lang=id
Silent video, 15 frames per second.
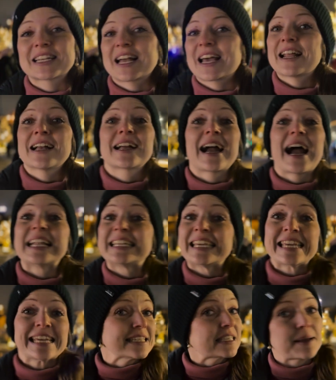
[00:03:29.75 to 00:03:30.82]
Sekarang nggak
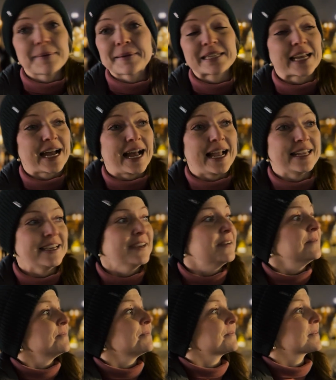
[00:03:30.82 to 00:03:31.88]
dingin sama sekali
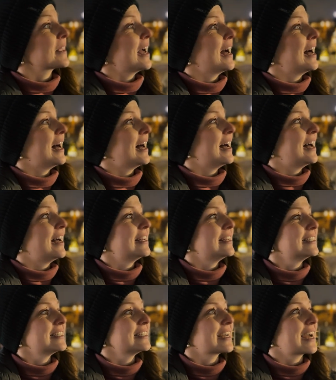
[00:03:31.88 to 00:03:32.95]
uh,
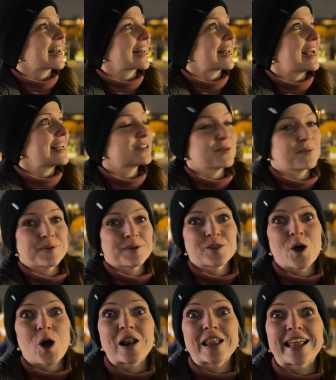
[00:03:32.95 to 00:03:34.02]
karena
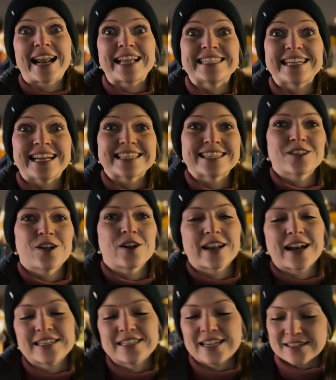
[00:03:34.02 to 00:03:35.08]
nol derajat, Nol
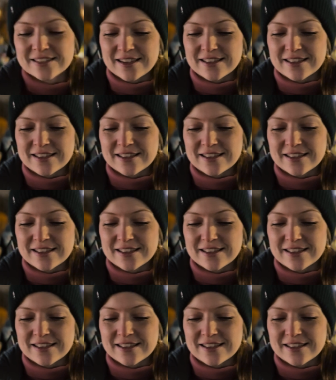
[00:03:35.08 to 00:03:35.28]
derajat.